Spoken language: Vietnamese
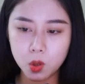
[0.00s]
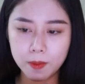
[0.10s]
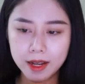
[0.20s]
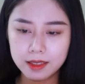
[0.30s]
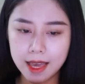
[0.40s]

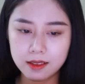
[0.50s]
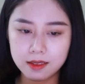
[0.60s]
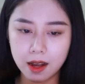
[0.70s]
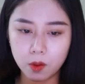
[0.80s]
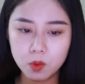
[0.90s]
Đôi mắt gian
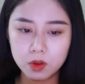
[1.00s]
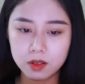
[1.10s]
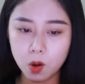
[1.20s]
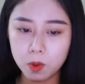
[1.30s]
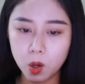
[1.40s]
xảo,
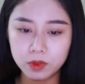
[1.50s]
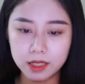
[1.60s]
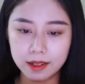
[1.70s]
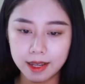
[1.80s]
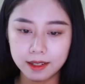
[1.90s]
công công
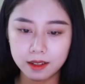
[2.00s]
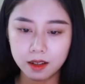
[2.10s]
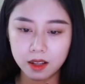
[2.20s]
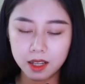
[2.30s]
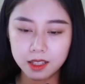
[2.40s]
nhìn anh.
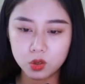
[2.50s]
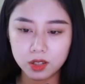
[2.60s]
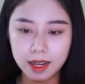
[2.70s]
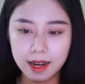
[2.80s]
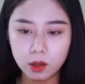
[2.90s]

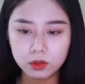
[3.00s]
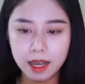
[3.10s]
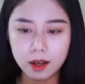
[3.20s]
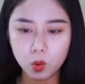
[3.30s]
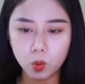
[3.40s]
Chuyện này lão
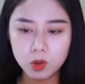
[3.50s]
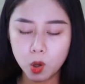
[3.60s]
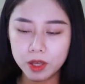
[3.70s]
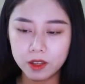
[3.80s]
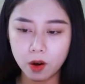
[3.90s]
ta cũng
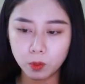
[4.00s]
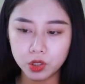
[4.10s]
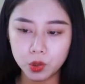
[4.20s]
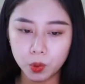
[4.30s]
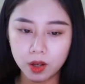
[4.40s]
không hy
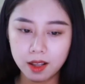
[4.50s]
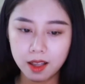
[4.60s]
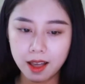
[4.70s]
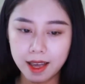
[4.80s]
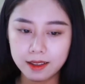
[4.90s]
vọng nhiều,
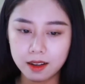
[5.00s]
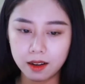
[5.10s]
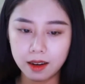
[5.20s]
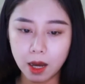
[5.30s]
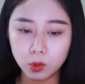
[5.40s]
ai
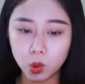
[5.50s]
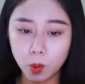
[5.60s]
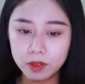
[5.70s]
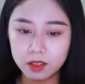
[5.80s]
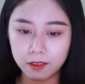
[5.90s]
ngờ lão
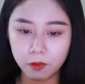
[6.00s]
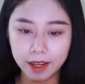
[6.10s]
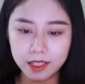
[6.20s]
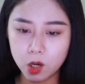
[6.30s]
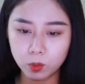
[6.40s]
tốn được
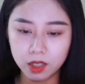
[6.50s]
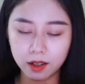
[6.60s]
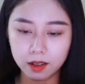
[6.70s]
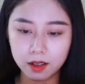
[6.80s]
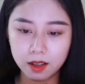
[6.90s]
váy rồng
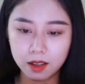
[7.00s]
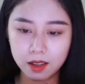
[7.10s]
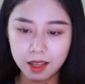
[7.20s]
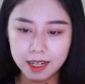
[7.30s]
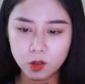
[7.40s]
thật.
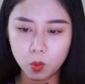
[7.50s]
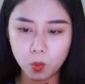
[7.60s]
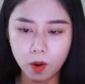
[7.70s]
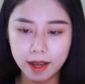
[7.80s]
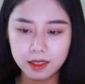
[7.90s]
Anh
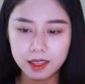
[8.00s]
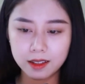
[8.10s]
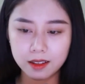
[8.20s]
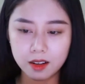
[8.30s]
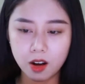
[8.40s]
hùng quả
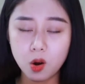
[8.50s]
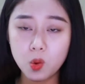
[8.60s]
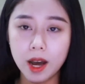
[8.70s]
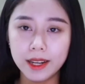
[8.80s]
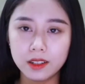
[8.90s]
nhiên khó
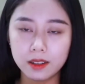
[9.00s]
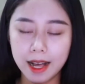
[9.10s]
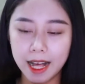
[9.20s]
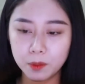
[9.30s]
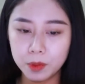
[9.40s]
qua
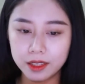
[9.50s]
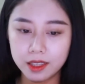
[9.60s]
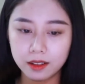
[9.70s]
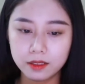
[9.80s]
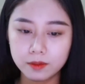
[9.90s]
được ải mỹ
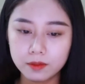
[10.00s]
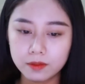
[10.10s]
nhân